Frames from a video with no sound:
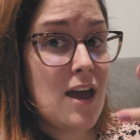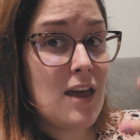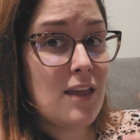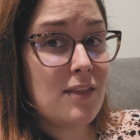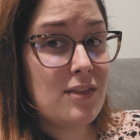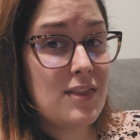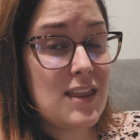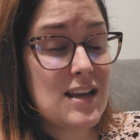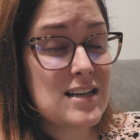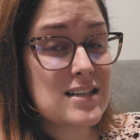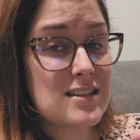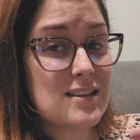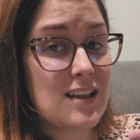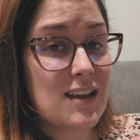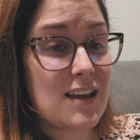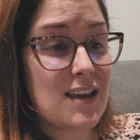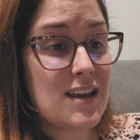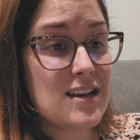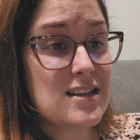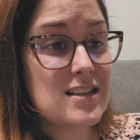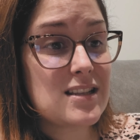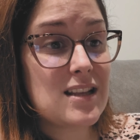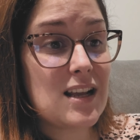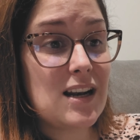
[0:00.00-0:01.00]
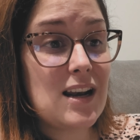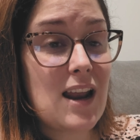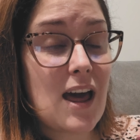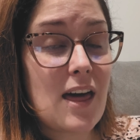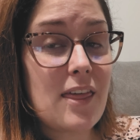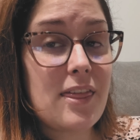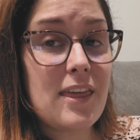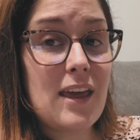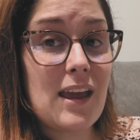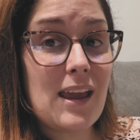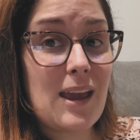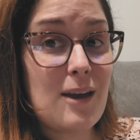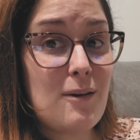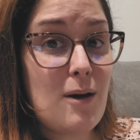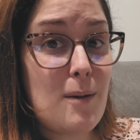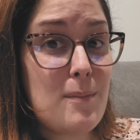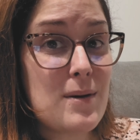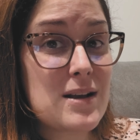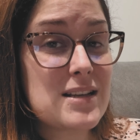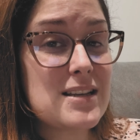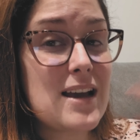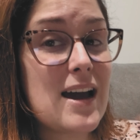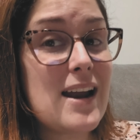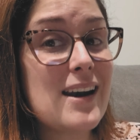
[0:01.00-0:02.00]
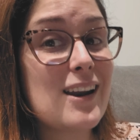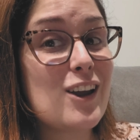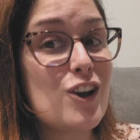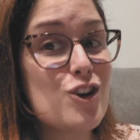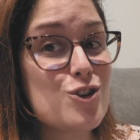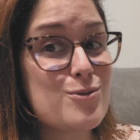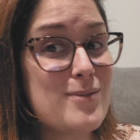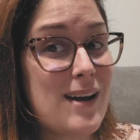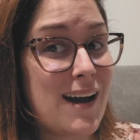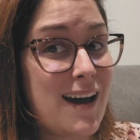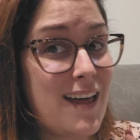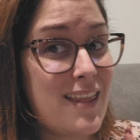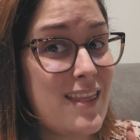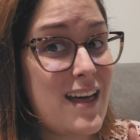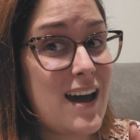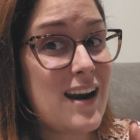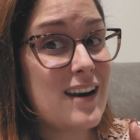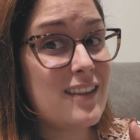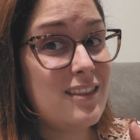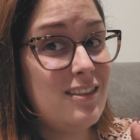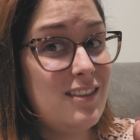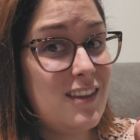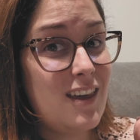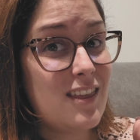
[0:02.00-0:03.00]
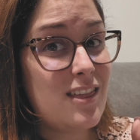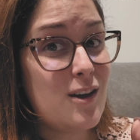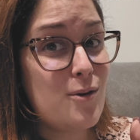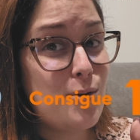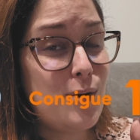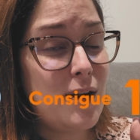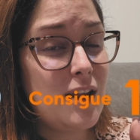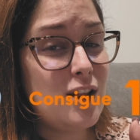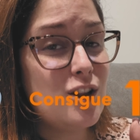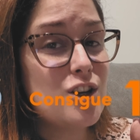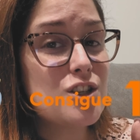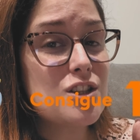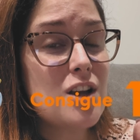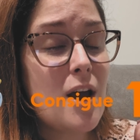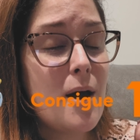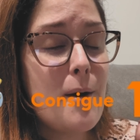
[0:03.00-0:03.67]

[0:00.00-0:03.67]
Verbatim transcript: desde este, este enlace, ¿qué va a pasar? Que os van a dar 10 euritos